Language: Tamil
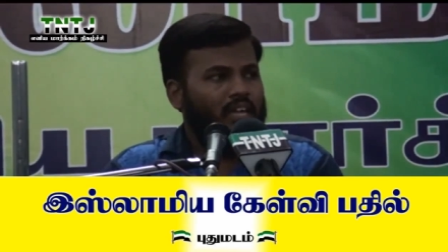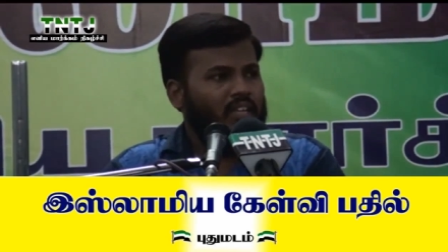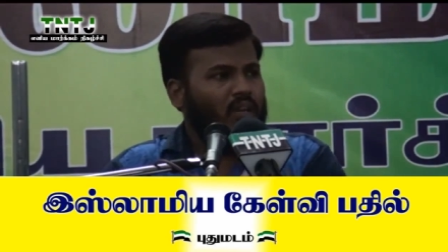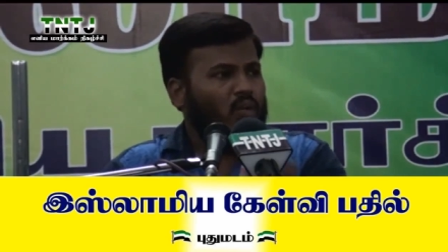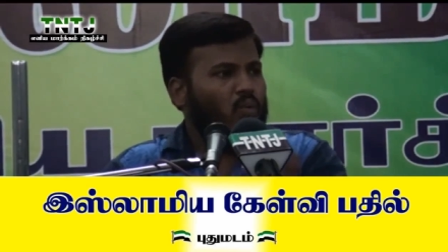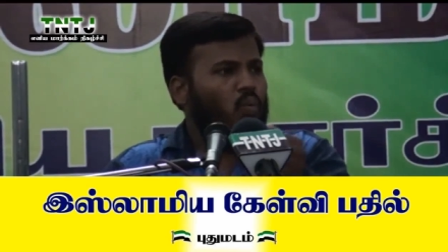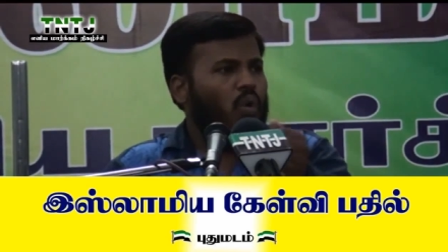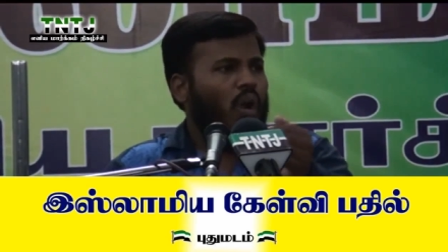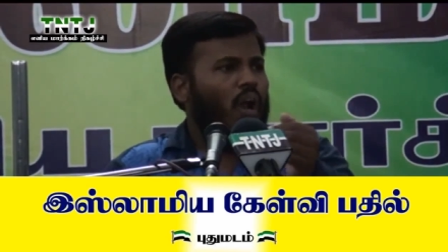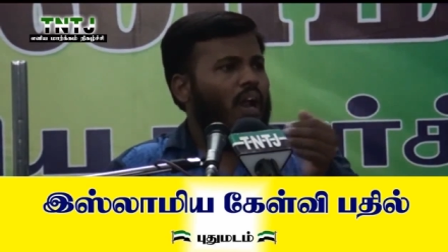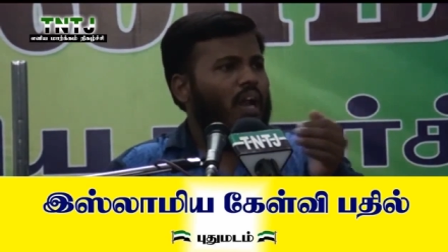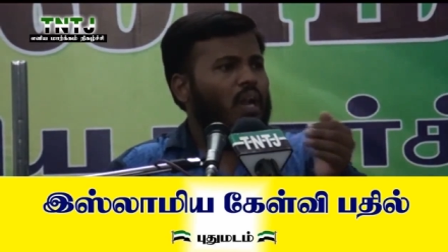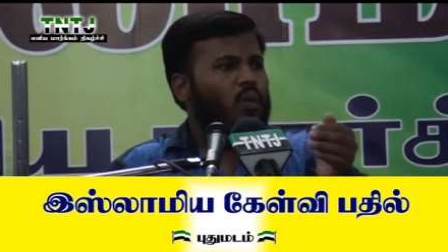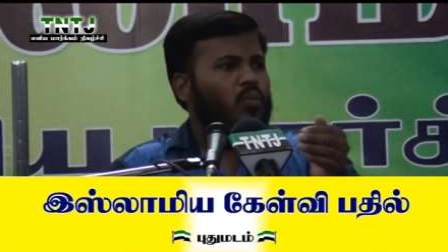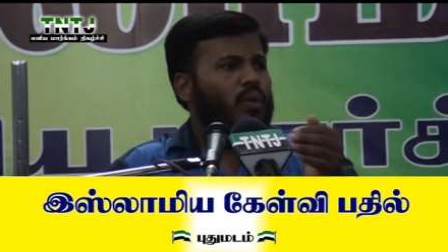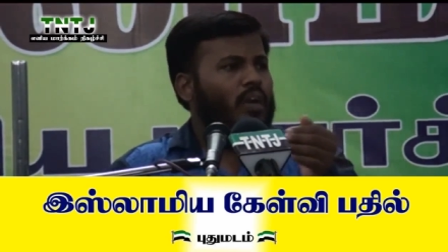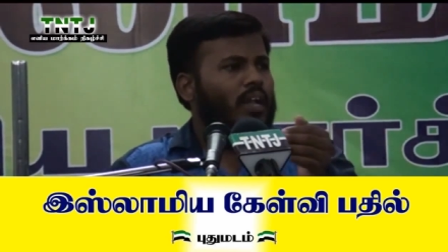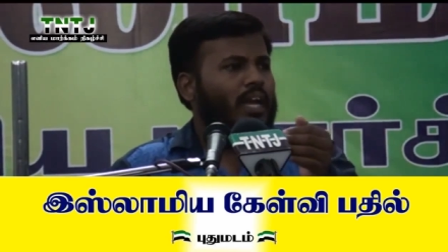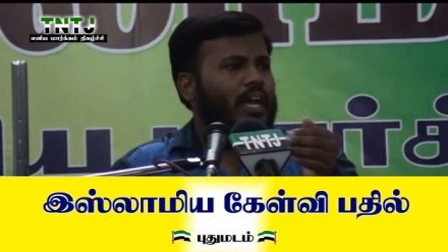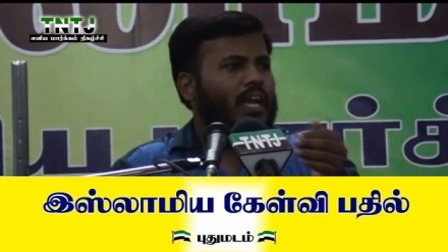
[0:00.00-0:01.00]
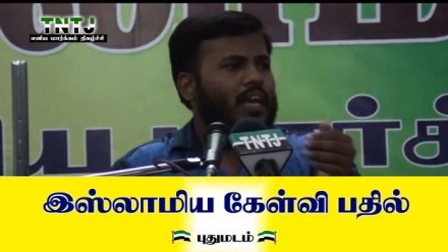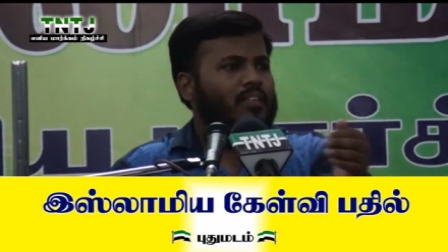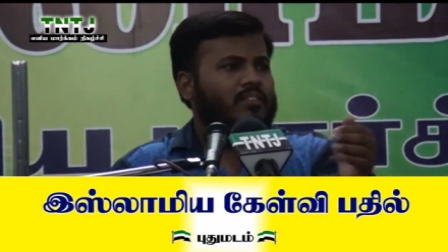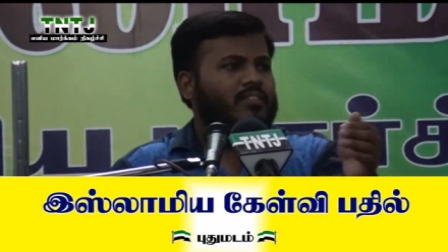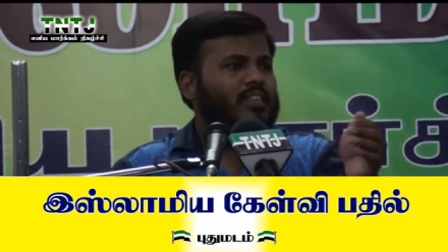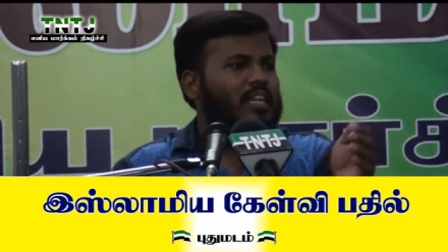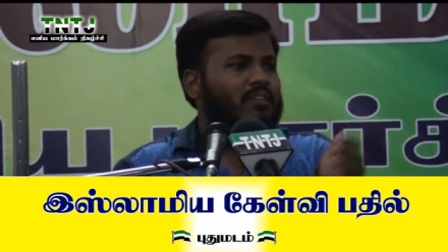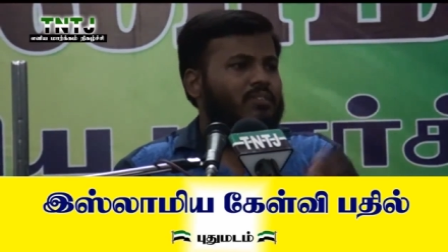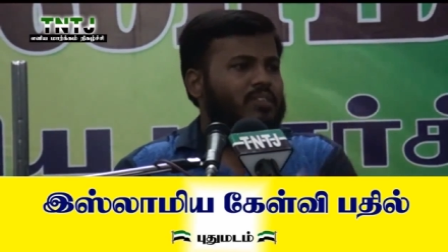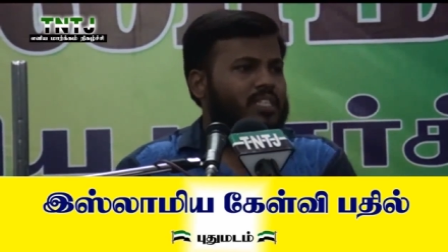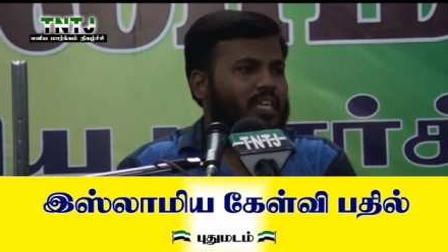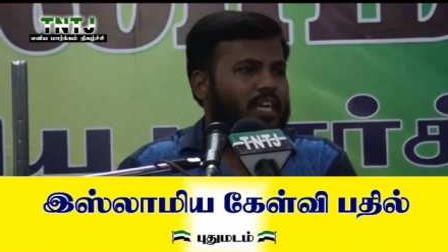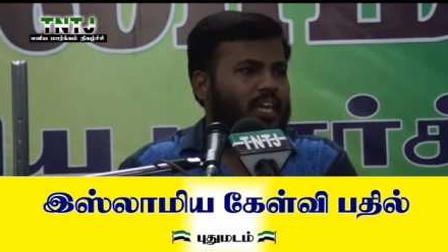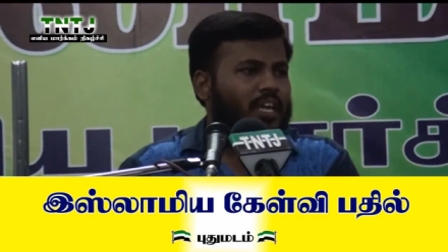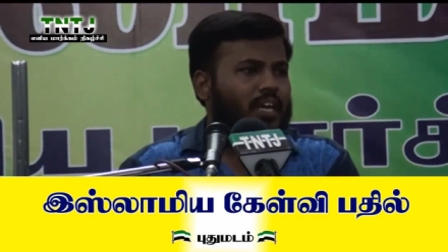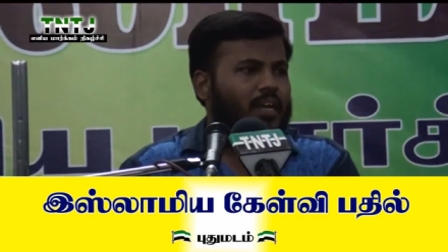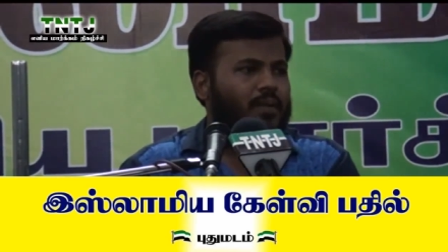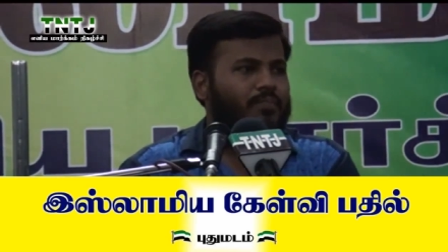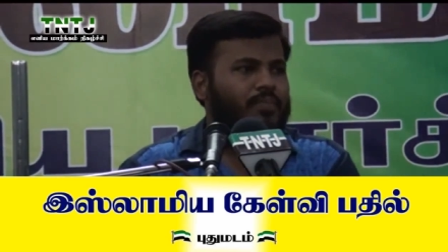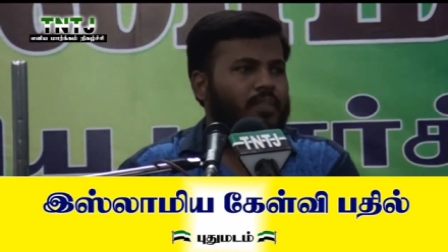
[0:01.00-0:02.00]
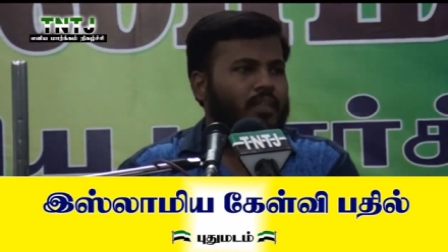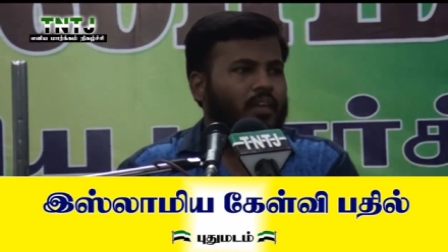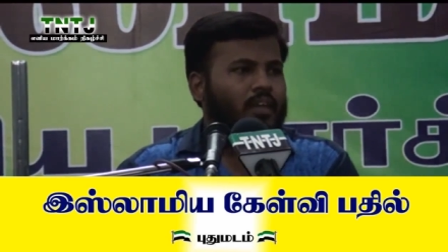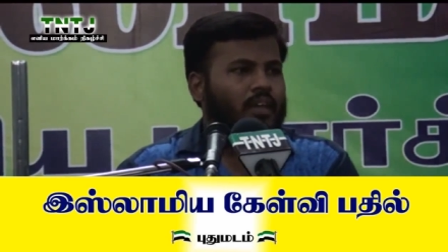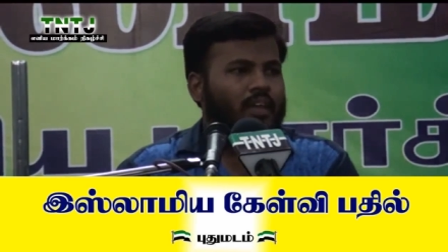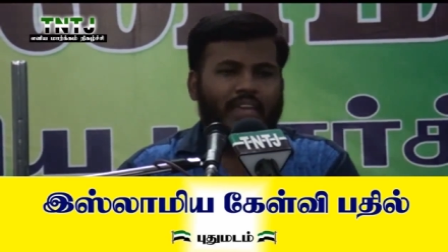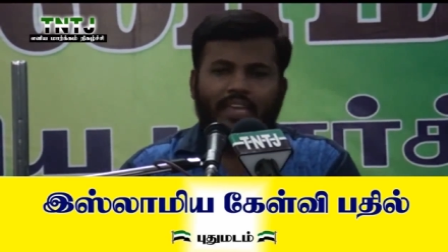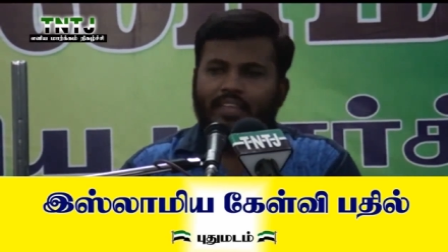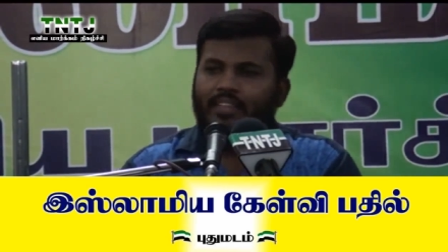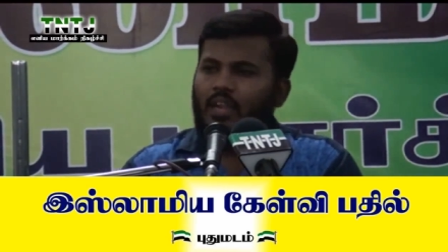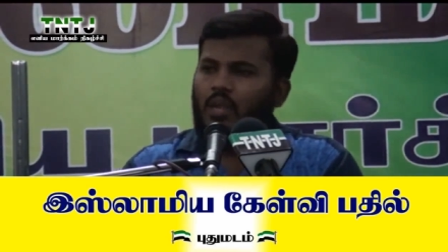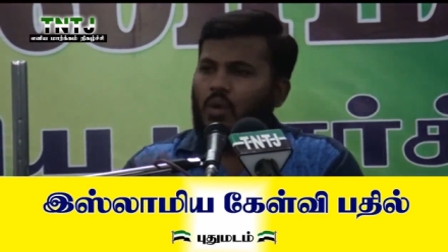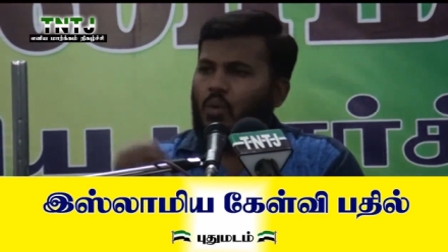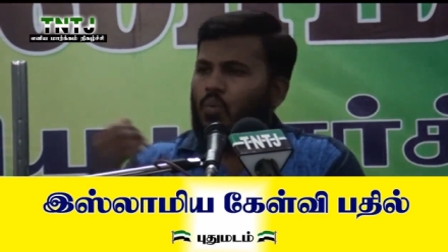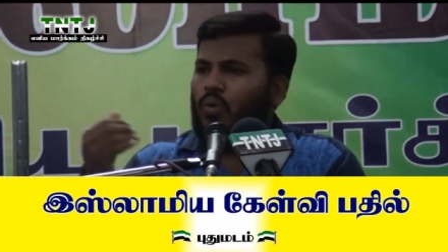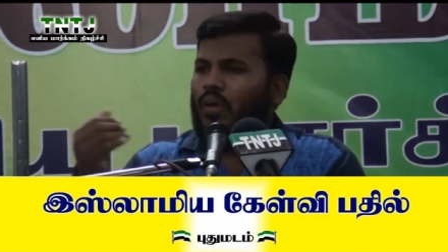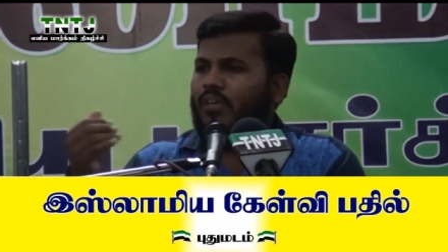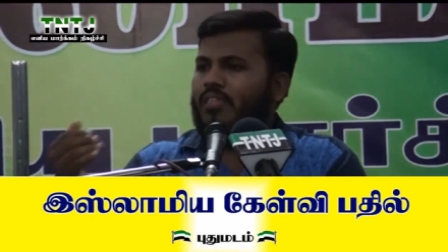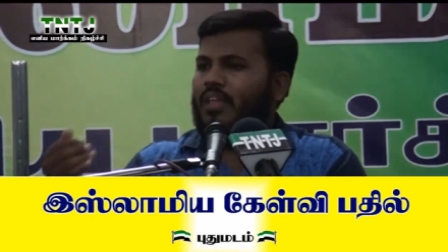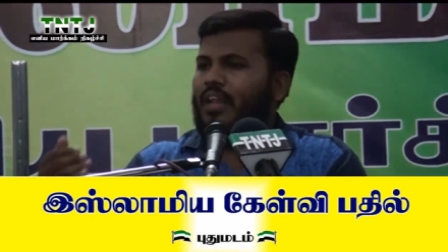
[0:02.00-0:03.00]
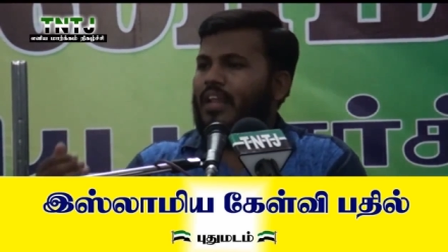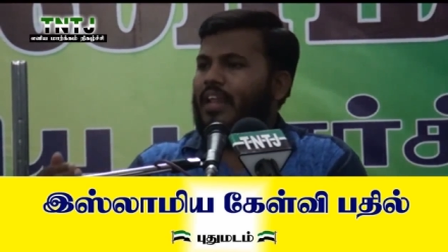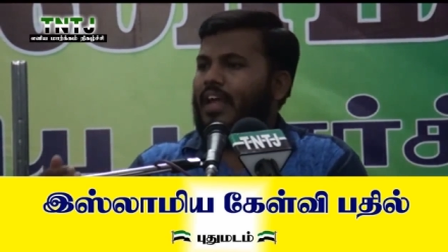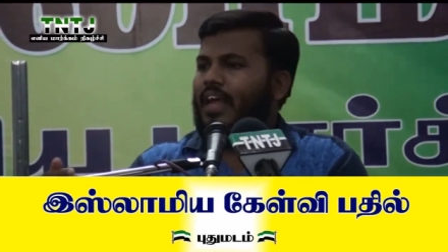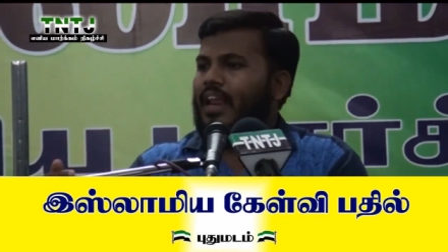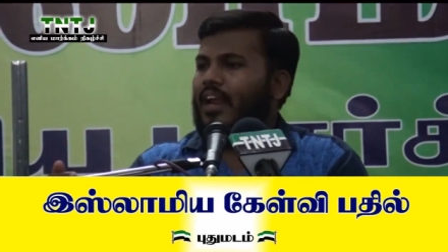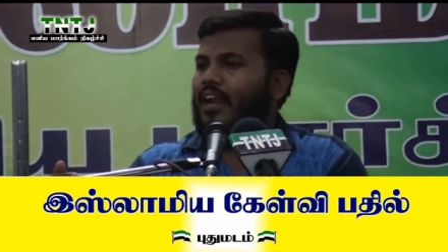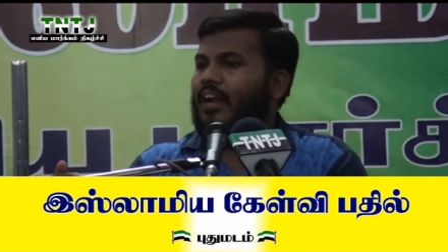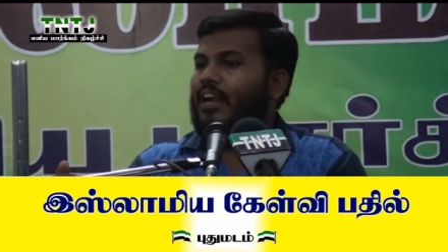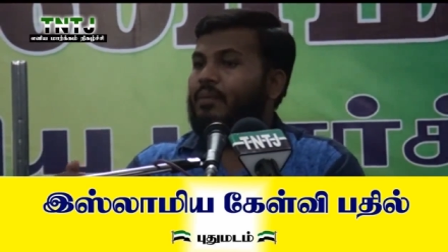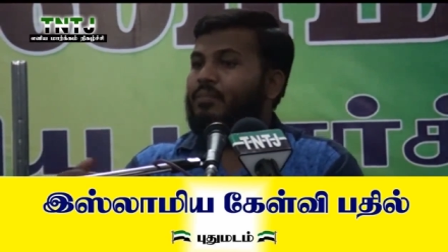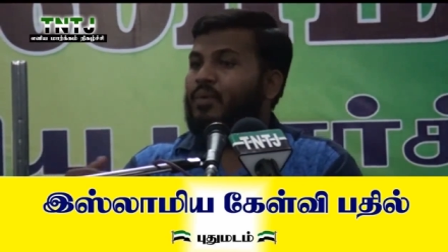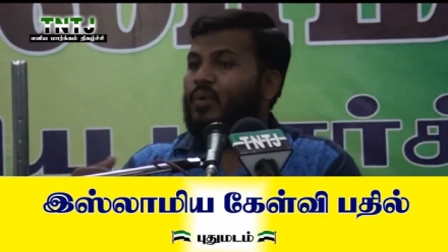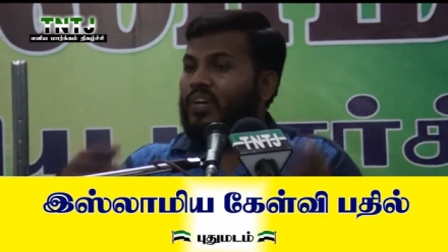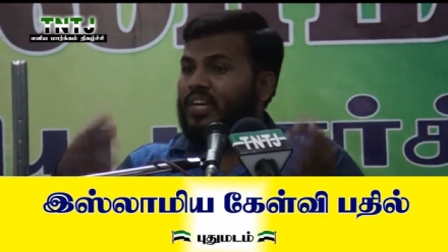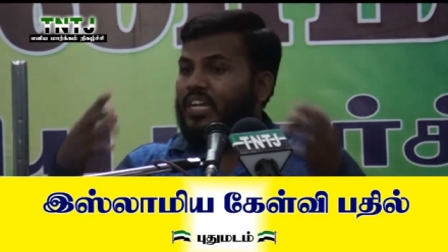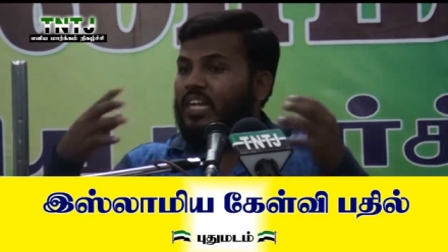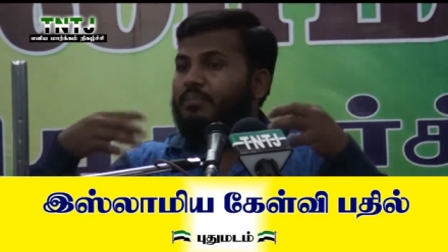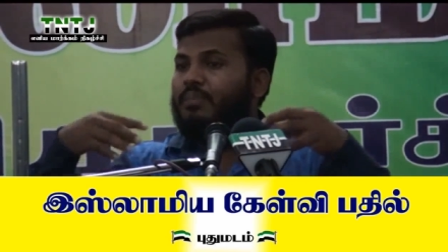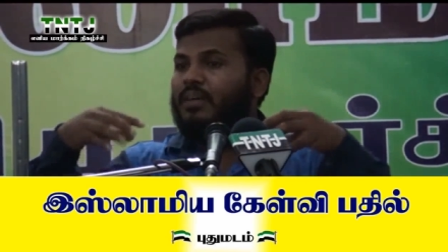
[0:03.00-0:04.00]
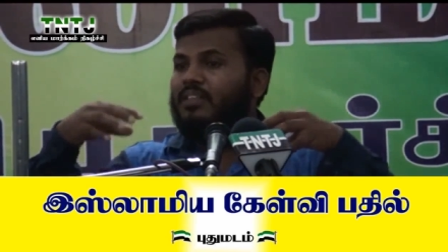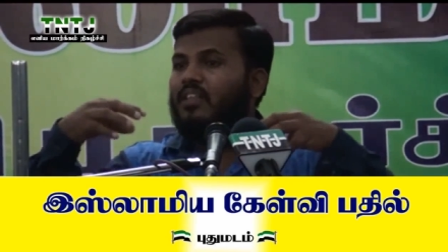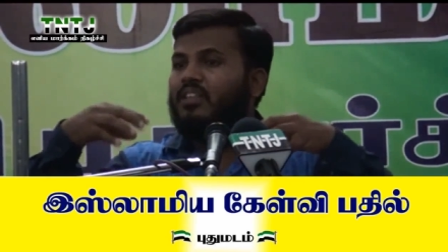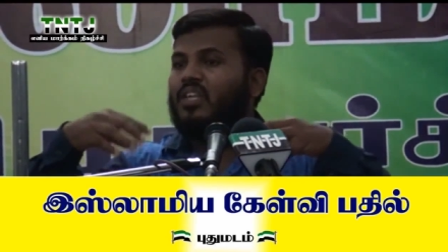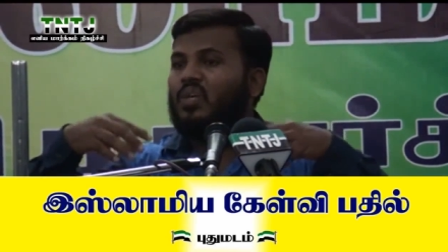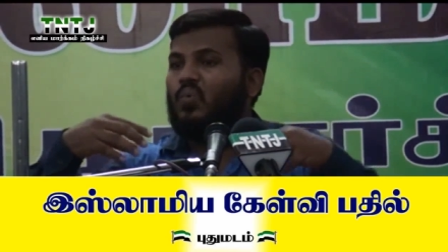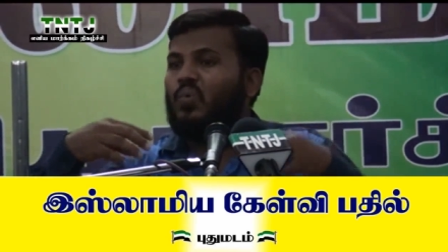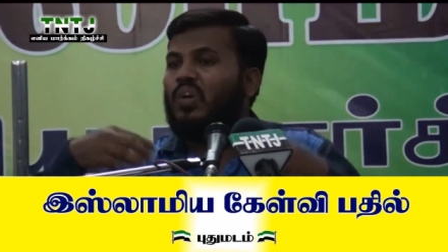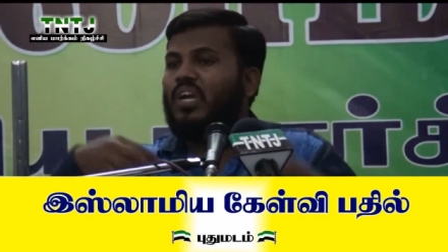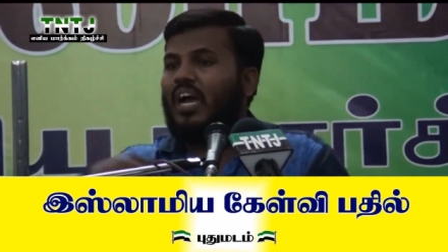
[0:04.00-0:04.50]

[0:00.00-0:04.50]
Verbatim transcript: இது குரான்ல உள்ள சில விஷயங்கள் இதுல கூட சில நேரங்கள் நம்ம ஒரு நிர்பந்தத்துக்கு